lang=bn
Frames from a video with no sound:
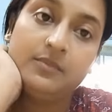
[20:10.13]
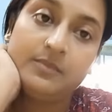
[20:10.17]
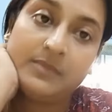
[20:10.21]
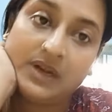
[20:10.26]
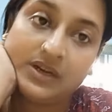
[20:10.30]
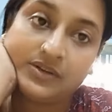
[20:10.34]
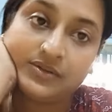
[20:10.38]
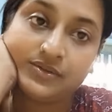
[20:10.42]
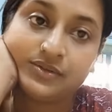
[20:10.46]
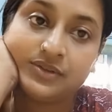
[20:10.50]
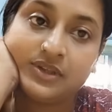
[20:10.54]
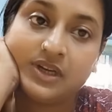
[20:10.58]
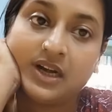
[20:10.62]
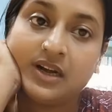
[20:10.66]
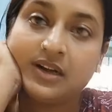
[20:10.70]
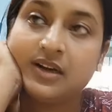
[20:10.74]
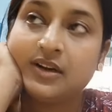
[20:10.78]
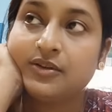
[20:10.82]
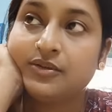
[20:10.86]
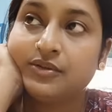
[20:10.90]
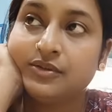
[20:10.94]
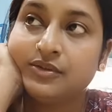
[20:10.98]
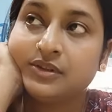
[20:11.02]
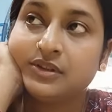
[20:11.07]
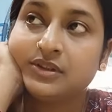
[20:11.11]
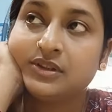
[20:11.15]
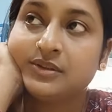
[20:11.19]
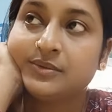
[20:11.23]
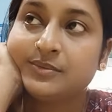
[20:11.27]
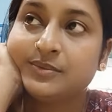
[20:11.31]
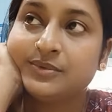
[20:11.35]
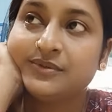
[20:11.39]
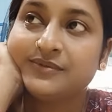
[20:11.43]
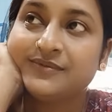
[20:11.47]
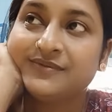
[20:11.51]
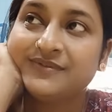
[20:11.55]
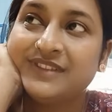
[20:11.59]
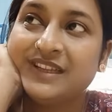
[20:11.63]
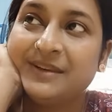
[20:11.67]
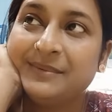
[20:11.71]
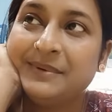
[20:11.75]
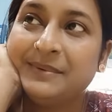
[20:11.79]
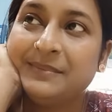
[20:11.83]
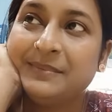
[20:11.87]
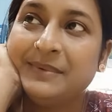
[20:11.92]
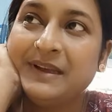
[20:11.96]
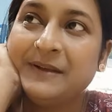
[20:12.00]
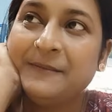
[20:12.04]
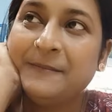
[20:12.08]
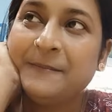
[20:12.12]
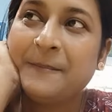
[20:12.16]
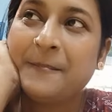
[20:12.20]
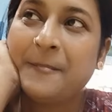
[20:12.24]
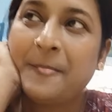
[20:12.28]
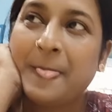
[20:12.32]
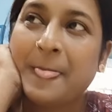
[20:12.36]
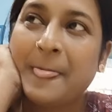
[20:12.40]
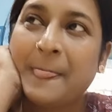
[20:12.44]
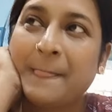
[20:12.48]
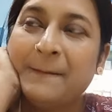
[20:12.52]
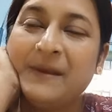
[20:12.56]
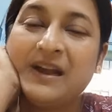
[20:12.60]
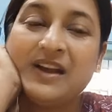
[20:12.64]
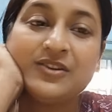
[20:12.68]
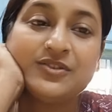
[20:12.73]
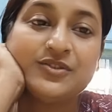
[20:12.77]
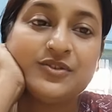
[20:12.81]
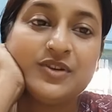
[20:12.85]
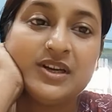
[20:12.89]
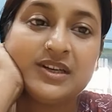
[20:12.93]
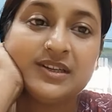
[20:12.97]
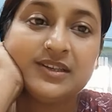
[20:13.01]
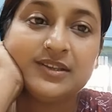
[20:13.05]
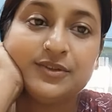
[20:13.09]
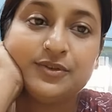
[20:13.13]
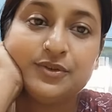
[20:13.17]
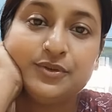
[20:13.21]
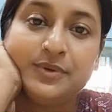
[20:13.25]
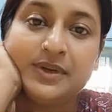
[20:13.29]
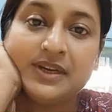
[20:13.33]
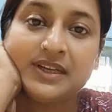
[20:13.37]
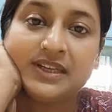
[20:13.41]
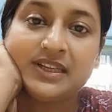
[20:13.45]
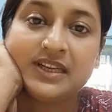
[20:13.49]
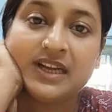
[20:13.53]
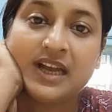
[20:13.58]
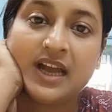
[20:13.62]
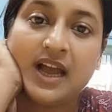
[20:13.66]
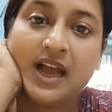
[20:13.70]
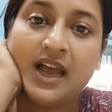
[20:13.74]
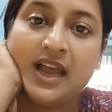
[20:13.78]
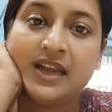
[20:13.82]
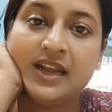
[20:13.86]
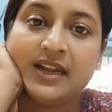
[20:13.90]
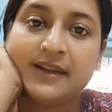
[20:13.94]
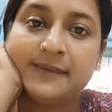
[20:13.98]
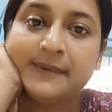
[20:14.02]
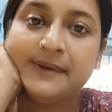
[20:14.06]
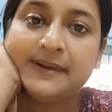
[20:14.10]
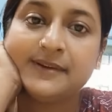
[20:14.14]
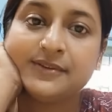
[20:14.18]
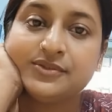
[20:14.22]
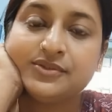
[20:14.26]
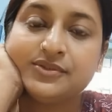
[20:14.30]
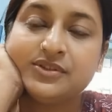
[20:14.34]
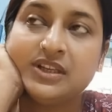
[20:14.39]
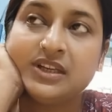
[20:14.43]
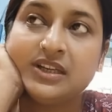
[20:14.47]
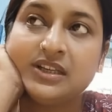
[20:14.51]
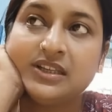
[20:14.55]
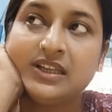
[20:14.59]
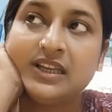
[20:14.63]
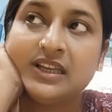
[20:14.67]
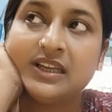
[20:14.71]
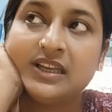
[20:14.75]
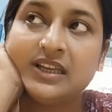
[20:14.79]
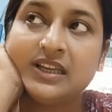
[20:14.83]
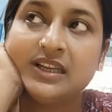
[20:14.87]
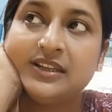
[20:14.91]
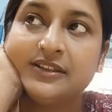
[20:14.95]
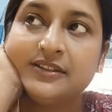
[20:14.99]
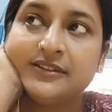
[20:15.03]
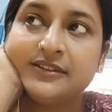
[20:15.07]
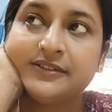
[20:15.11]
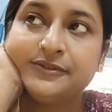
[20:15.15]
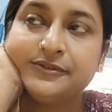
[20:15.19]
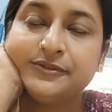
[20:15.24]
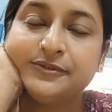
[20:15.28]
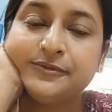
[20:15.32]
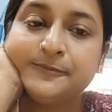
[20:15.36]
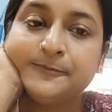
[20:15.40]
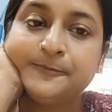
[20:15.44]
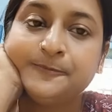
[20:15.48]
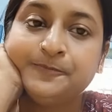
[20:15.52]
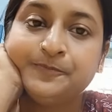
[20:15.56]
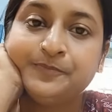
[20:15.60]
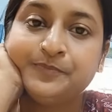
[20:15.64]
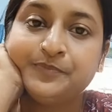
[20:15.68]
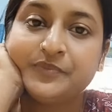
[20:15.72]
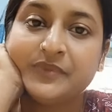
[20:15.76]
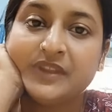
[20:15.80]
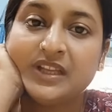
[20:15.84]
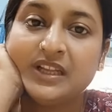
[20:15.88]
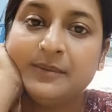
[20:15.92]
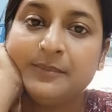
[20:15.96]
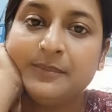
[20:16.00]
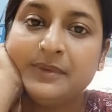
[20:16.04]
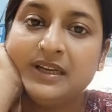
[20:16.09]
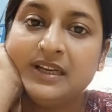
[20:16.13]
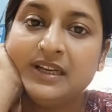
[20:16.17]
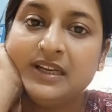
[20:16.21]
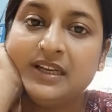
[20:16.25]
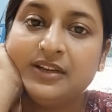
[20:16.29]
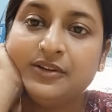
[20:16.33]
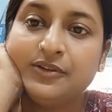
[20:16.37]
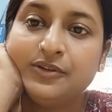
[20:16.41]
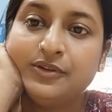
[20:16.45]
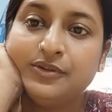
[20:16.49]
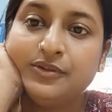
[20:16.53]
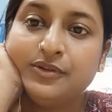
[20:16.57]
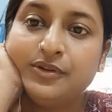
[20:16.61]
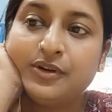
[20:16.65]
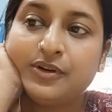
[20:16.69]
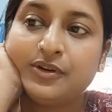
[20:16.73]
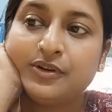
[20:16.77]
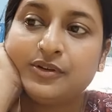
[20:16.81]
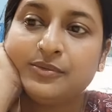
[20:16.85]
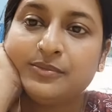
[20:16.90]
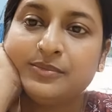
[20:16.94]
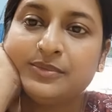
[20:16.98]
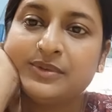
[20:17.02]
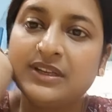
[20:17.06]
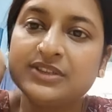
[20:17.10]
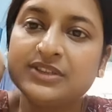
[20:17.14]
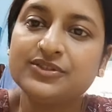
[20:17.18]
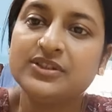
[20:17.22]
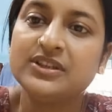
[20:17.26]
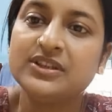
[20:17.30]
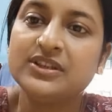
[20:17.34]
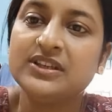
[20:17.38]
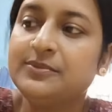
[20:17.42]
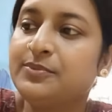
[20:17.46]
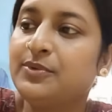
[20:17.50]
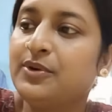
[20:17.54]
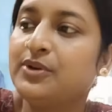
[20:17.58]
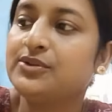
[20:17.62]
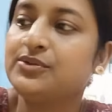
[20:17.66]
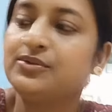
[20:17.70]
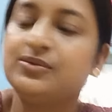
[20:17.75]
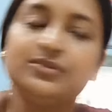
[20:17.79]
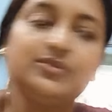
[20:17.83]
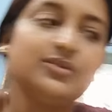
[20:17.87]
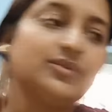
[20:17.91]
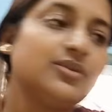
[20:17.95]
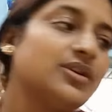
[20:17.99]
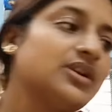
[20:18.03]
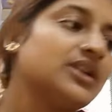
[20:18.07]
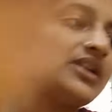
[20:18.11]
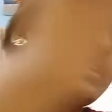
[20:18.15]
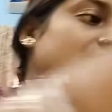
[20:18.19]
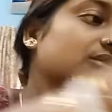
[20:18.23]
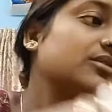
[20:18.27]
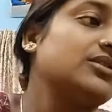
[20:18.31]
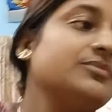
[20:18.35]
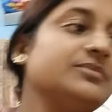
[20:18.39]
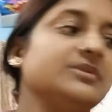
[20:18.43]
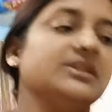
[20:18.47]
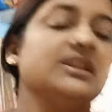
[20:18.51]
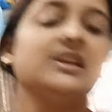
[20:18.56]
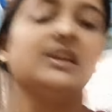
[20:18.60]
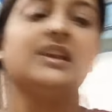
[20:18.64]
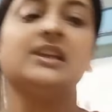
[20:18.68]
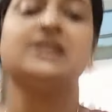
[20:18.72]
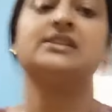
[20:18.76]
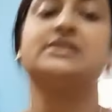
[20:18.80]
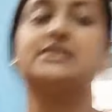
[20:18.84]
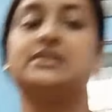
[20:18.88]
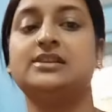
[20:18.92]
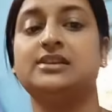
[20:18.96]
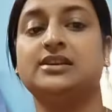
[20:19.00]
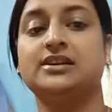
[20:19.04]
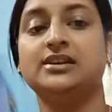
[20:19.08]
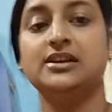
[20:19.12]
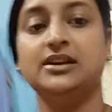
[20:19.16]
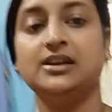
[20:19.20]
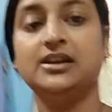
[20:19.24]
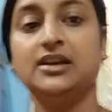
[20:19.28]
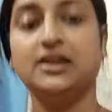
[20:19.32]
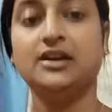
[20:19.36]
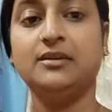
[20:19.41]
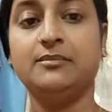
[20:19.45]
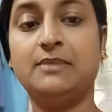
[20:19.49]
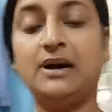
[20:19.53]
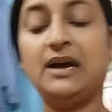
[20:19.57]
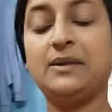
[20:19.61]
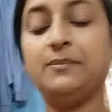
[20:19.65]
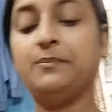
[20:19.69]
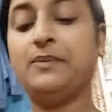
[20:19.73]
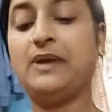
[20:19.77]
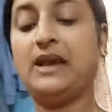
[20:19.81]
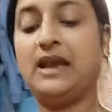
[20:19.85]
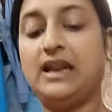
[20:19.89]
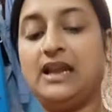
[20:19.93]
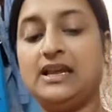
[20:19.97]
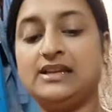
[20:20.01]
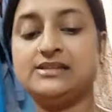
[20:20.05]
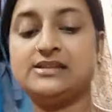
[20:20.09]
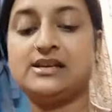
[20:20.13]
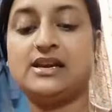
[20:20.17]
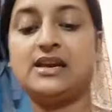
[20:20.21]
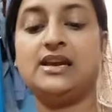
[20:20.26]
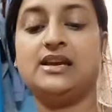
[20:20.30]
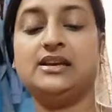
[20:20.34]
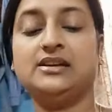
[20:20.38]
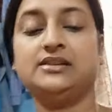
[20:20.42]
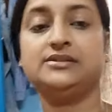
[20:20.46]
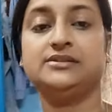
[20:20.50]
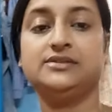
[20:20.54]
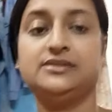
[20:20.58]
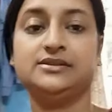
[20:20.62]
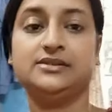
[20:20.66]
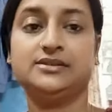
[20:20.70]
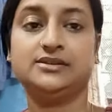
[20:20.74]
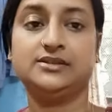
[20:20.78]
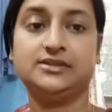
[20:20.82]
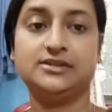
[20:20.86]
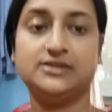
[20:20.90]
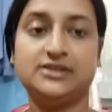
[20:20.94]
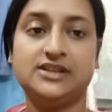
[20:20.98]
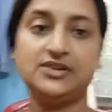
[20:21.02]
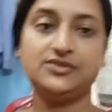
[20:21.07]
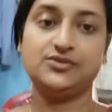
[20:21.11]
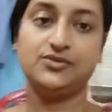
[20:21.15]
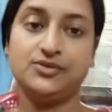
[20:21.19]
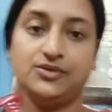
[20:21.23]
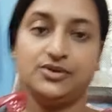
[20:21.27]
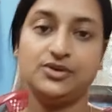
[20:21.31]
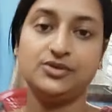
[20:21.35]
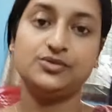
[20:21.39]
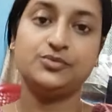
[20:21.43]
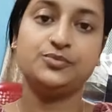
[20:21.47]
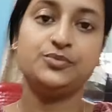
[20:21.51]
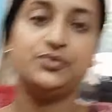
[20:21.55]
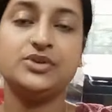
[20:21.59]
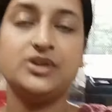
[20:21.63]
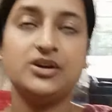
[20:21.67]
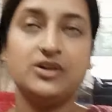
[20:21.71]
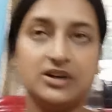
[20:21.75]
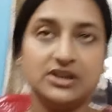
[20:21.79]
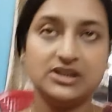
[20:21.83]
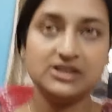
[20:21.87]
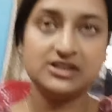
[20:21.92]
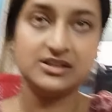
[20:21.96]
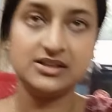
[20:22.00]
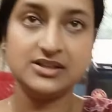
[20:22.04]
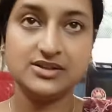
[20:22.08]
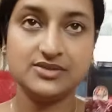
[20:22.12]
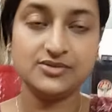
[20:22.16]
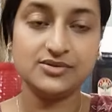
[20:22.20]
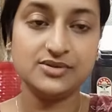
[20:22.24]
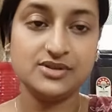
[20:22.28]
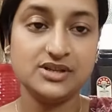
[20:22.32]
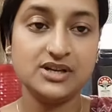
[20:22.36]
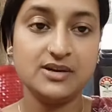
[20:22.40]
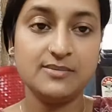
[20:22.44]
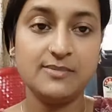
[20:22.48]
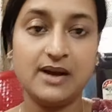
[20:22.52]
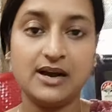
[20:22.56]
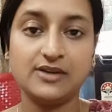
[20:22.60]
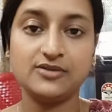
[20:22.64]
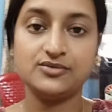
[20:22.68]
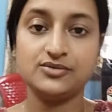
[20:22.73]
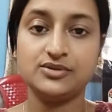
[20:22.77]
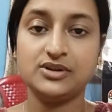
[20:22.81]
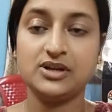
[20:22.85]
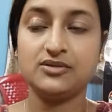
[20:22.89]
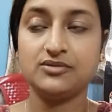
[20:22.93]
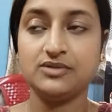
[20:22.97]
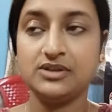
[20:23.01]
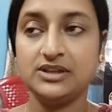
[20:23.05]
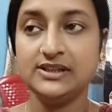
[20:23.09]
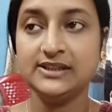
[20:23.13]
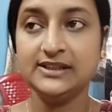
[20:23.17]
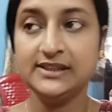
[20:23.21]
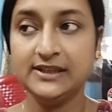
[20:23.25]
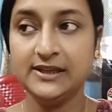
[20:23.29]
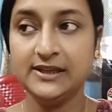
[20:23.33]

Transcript: মাংসটা রান্না করে ওকে দেবো না বাবা মাংস একটা খুব একটা খায় না মাংস না খেলে একটু মানে অন্যরকম মাংসটা ঠিক পছন্দ করে না আমি দেখেছি ভাত ফেলা যায় সেই জন্যই দুপুরে অনেকে জিজ্ঞেস করেছিল মাংস দাওনি